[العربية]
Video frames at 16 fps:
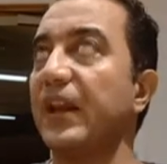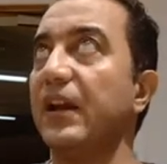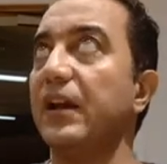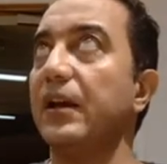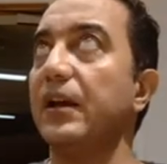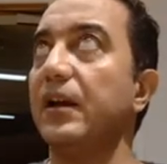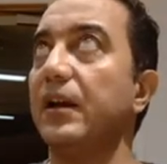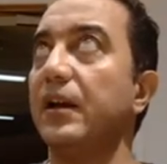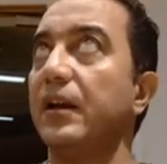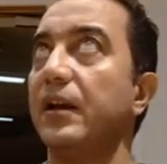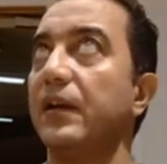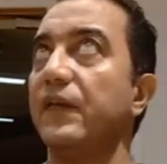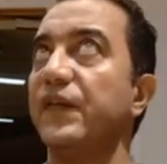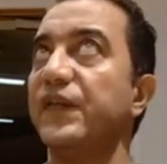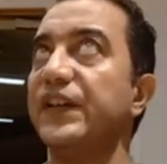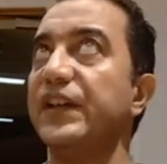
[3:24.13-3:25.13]

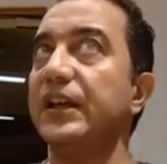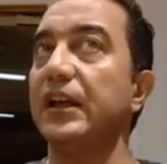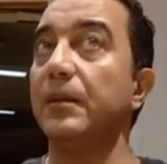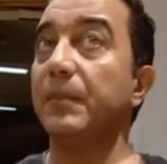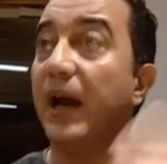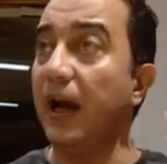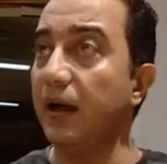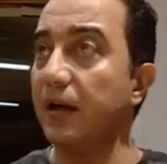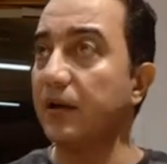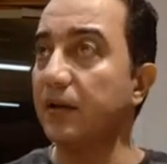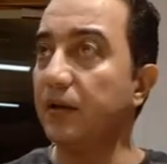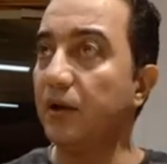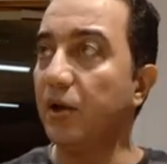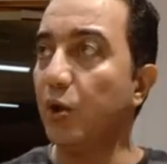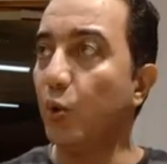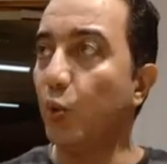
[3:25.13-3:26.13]
آه، في البحر
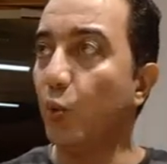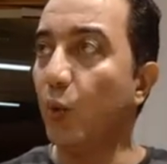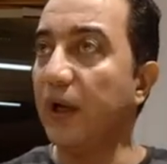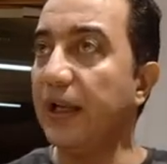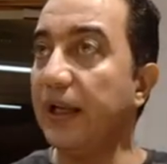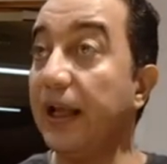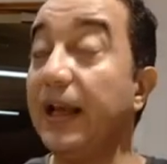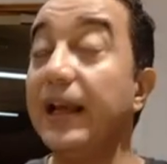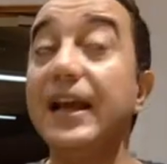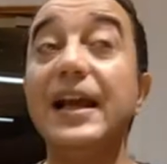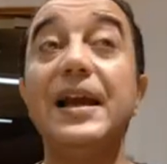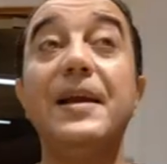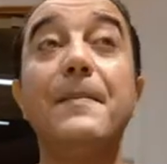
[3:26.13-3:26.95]
ولا